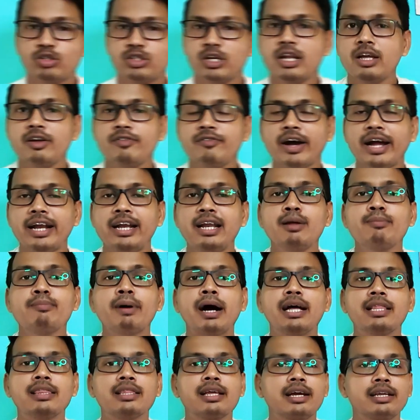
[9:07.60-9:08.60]
तो चलिए
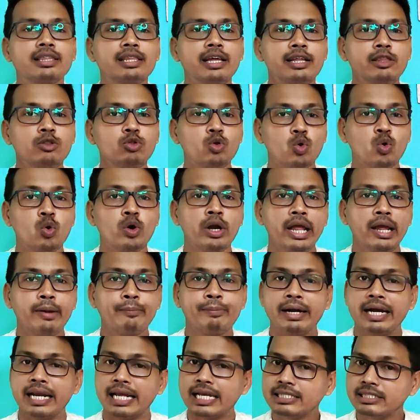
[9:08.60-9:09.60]
फाइनली बात करते हैं इन दोनों
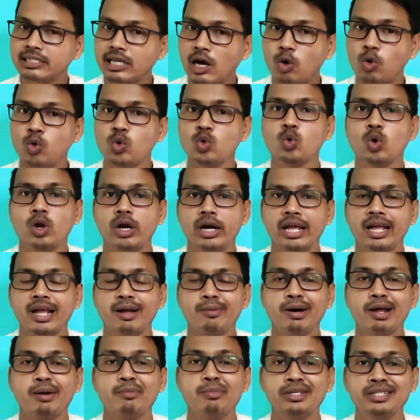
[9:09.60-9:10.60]
नेक बैंड के साउंड
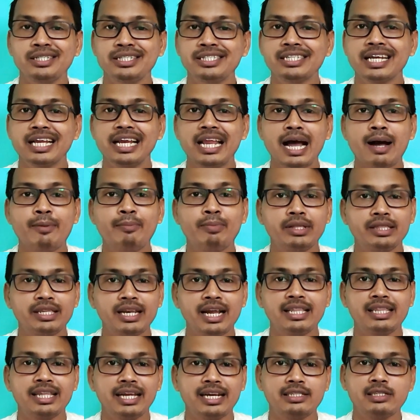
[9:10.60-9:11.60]
क्वालिटी के बारे में जिसके लिए आप
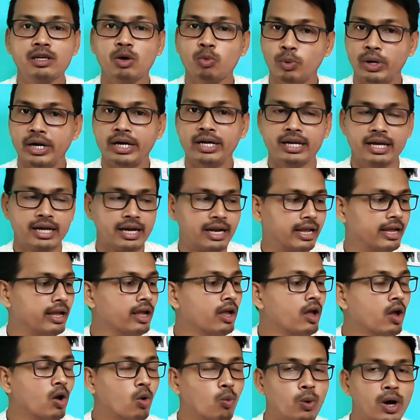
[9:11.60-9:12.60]
इतना देर से वेट कर रहे
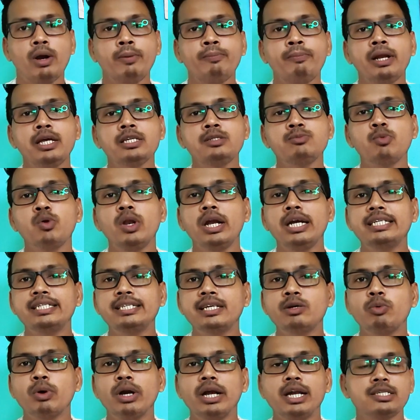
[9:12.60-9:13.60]
हैं वन प्लस
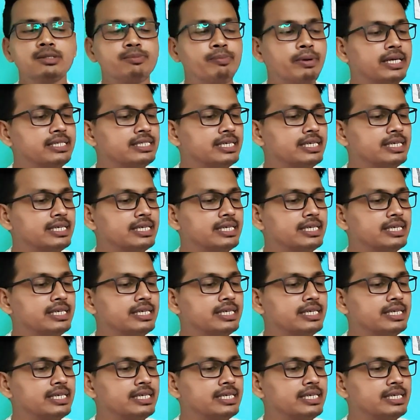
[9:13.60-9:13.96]
बुलेट जी वेयरलेस